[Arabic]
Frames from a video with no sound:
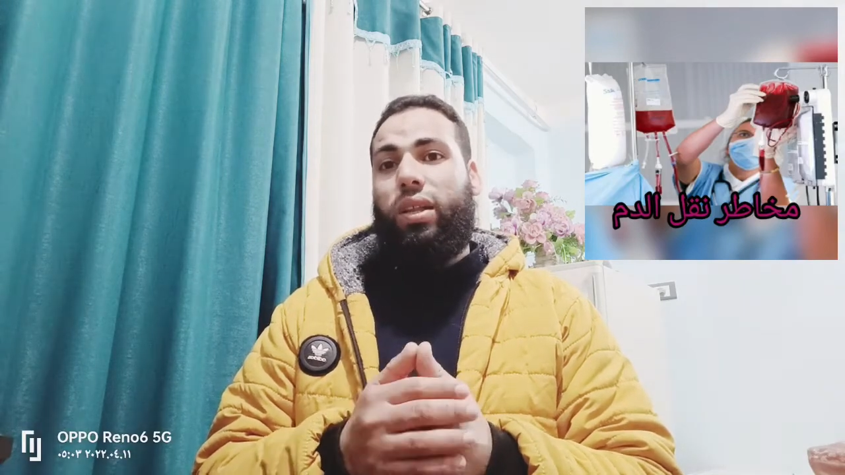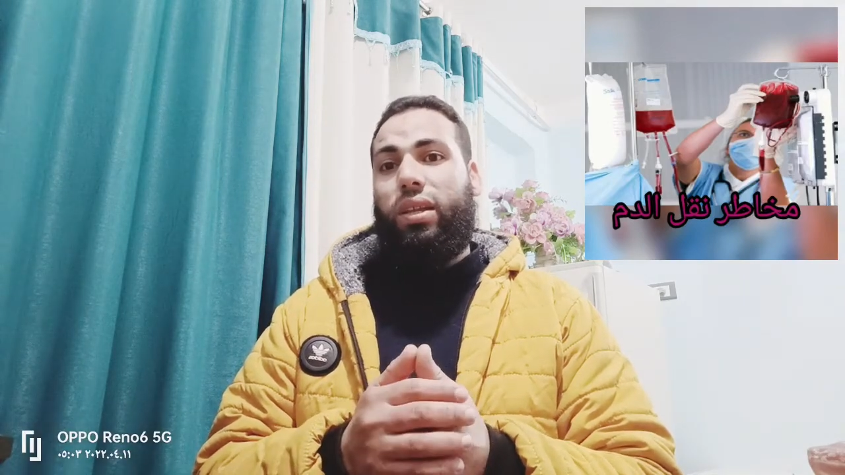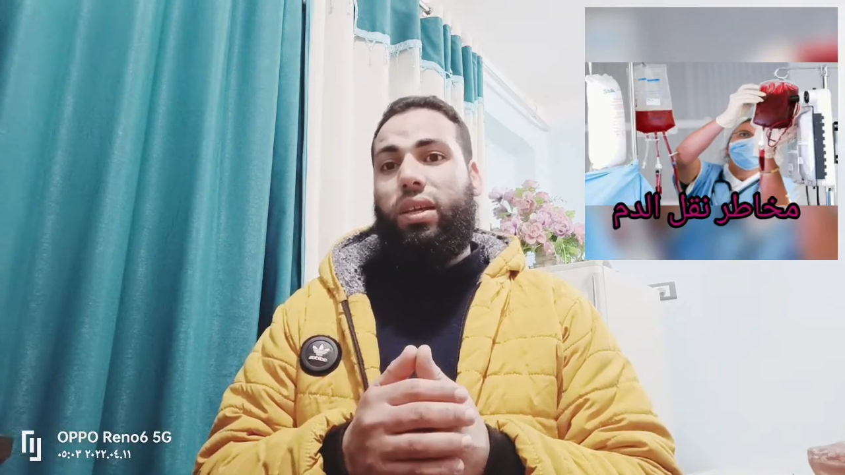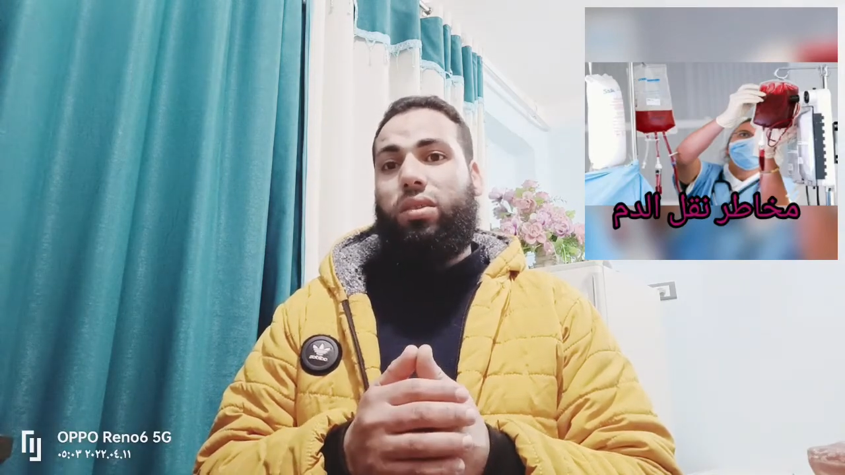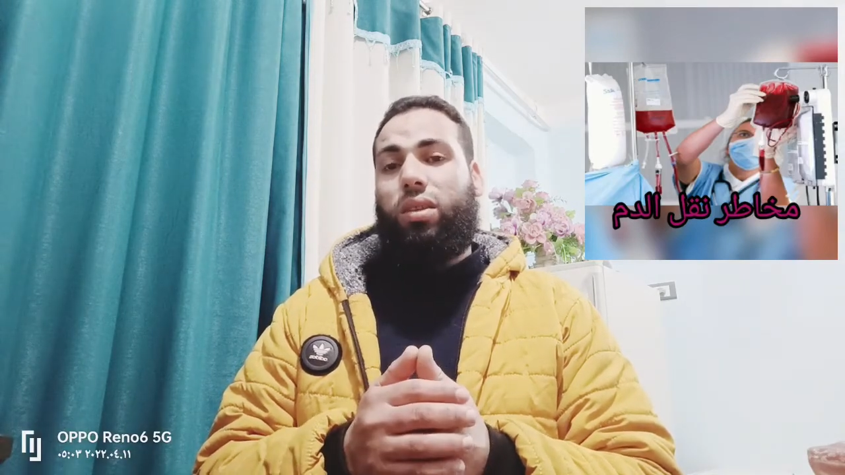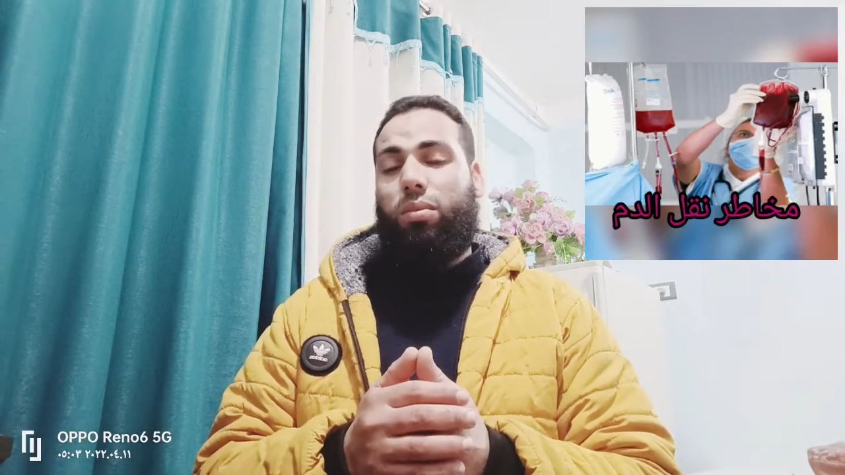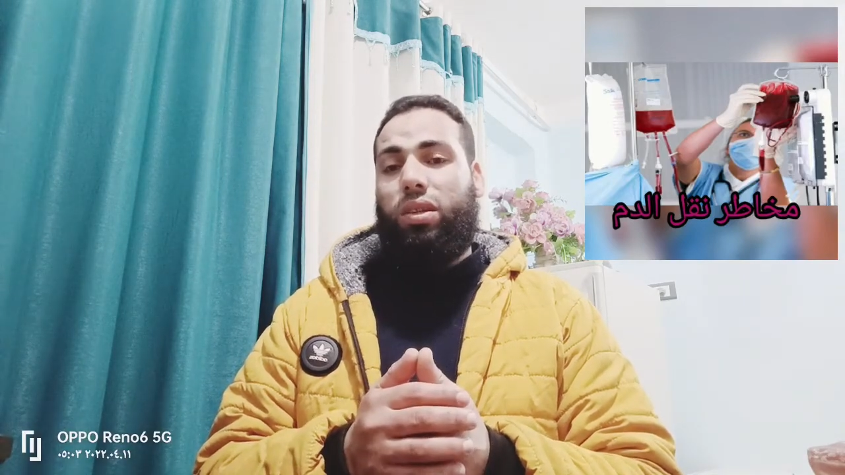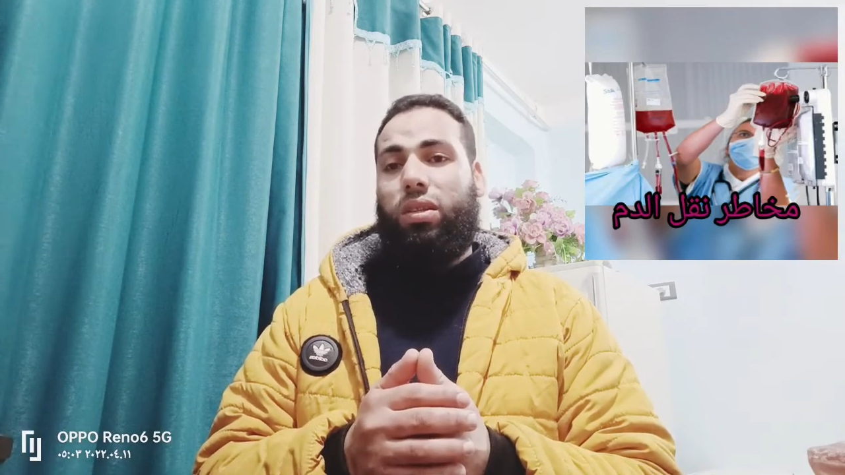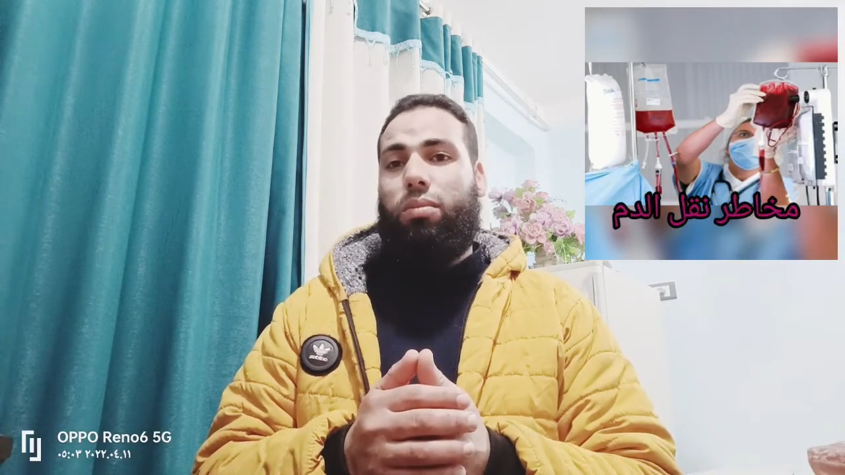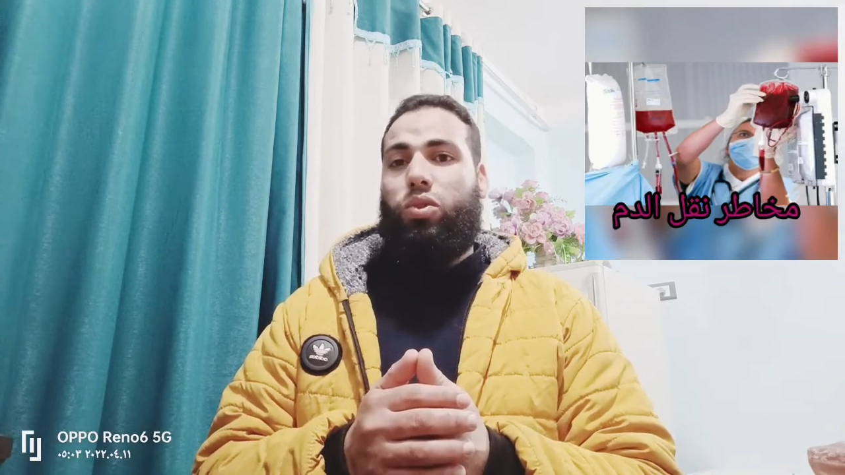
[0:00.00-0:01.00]

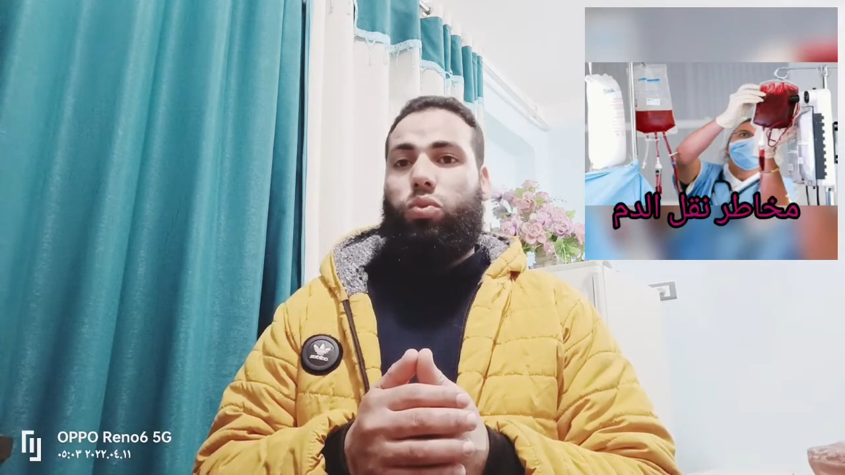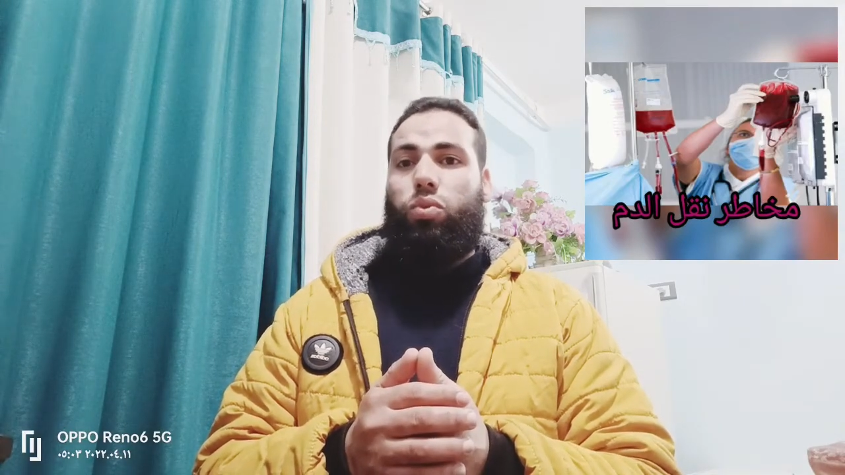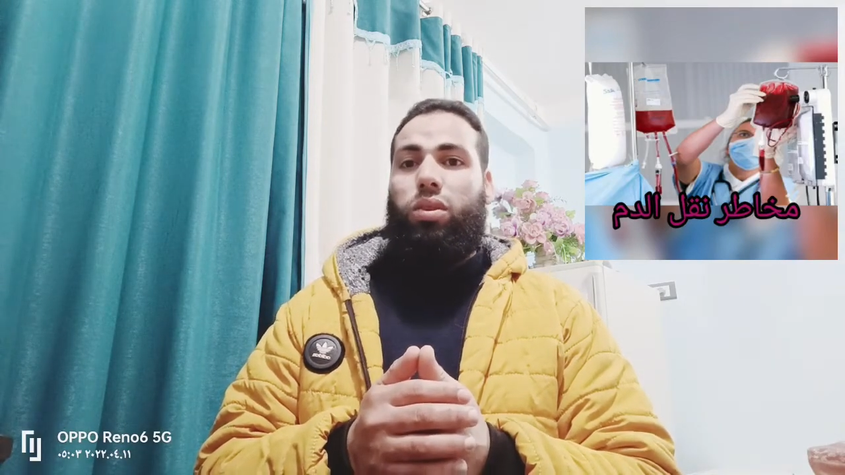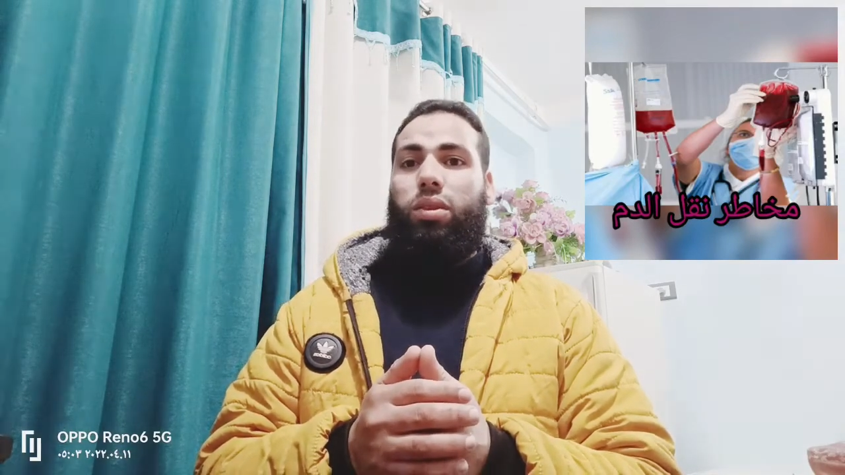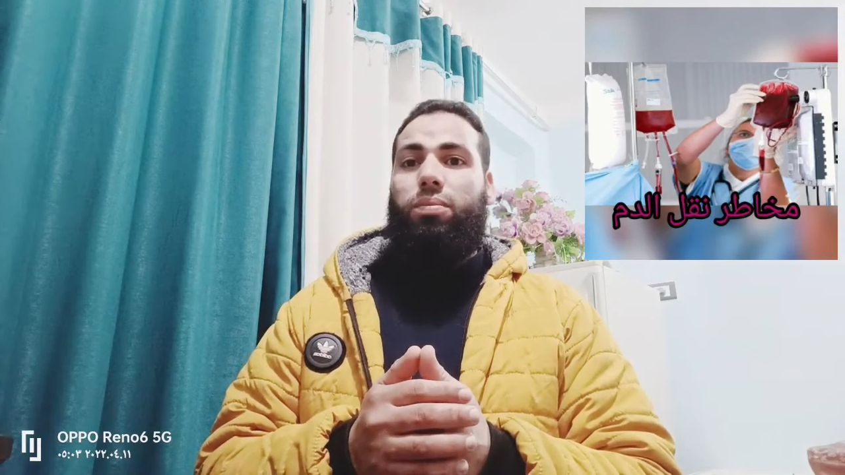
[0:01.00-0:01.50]
للتمريض المسؤول